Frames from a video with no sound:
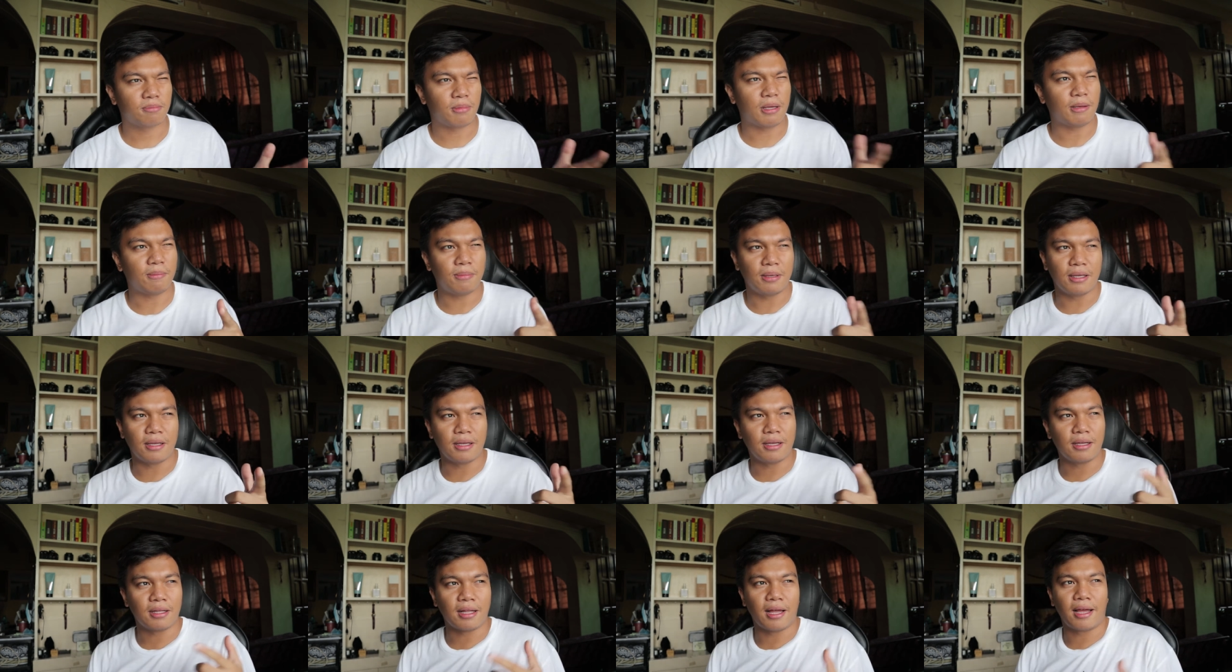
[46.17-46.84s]

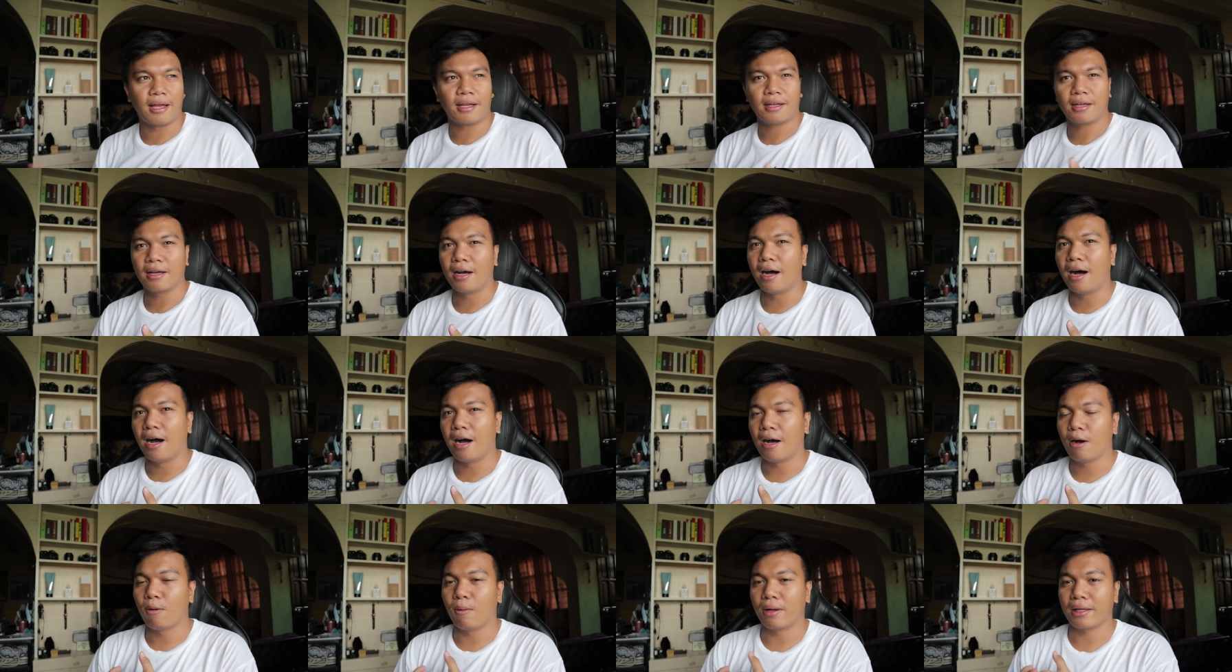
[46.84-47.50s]
Maybe like
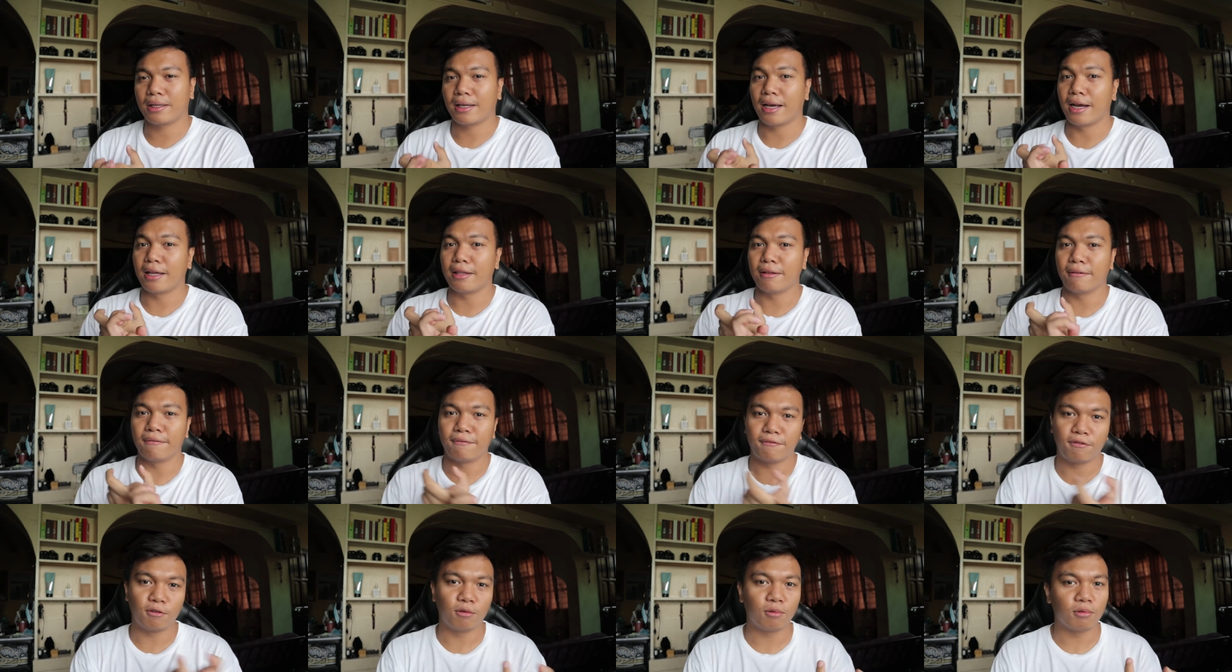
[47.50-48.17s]
uh, what kind
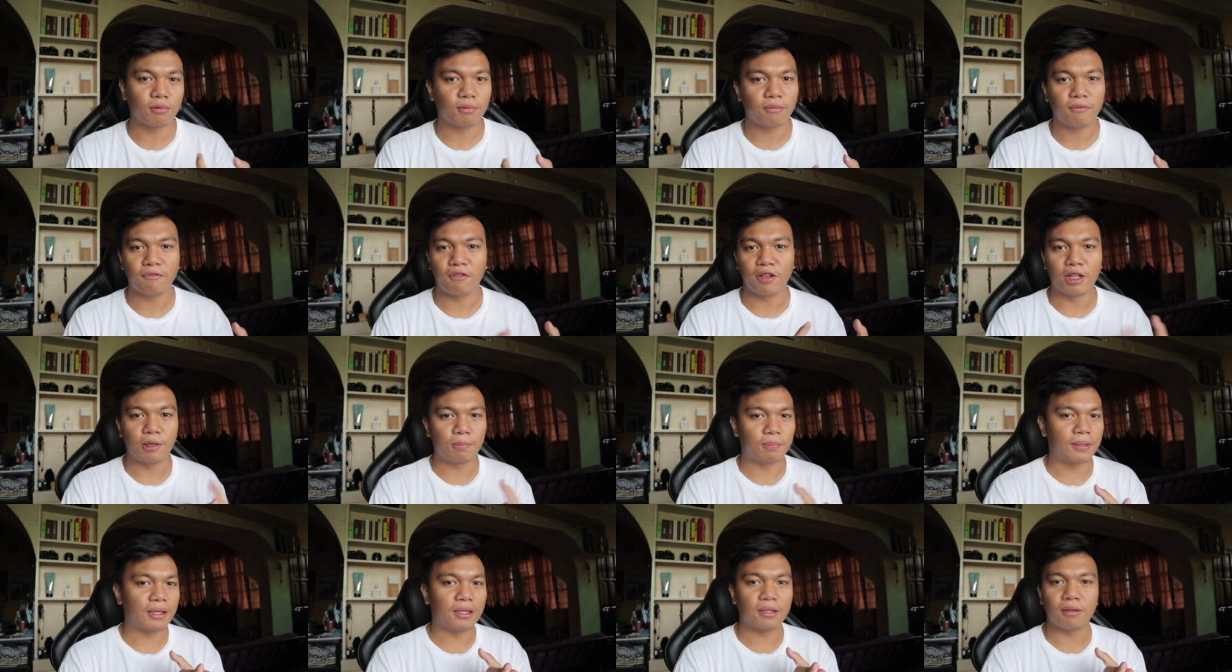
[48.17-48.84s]
of food,
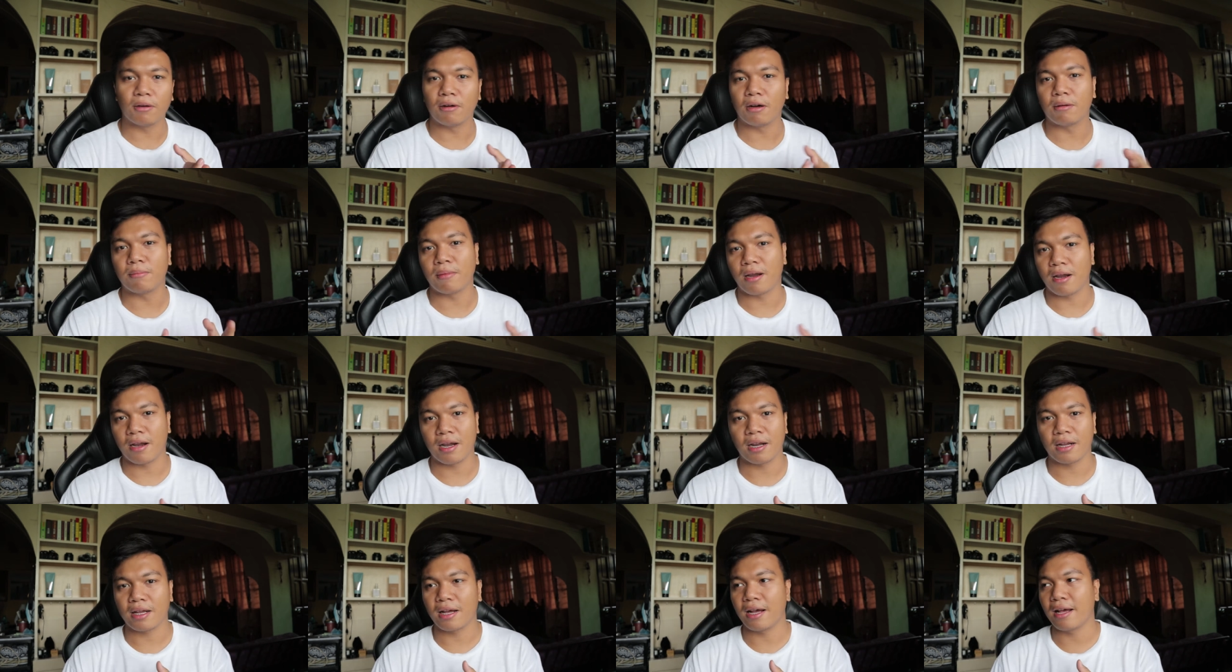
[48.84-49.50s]
Filipino,
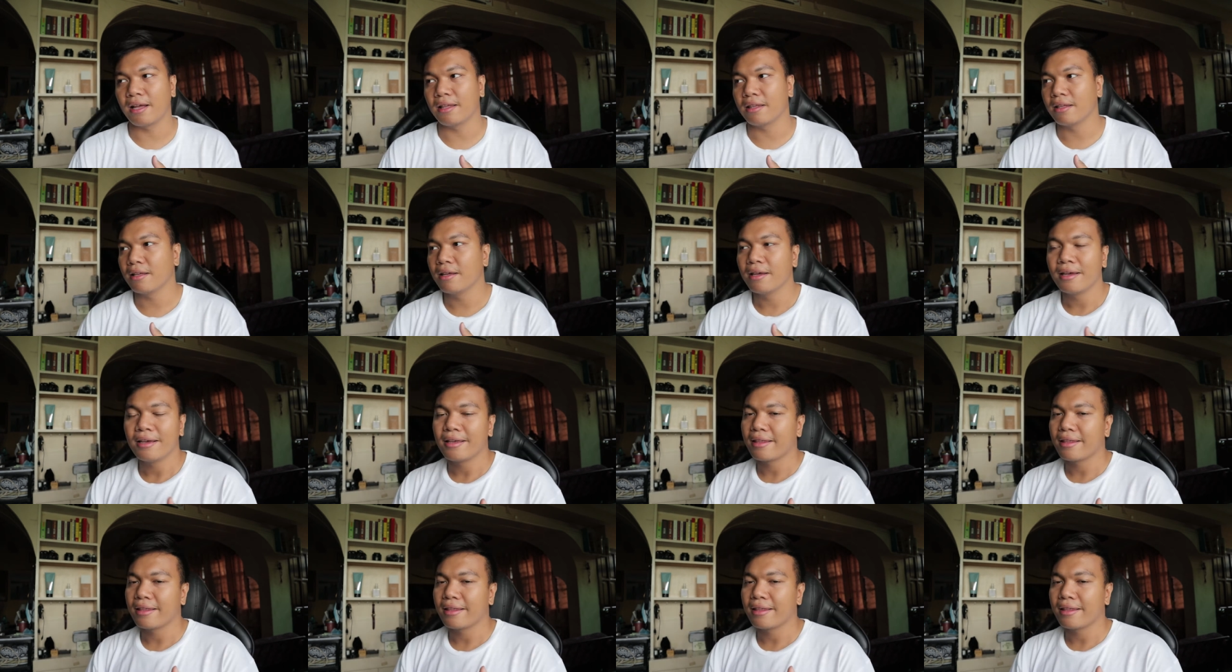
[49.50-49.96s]
American,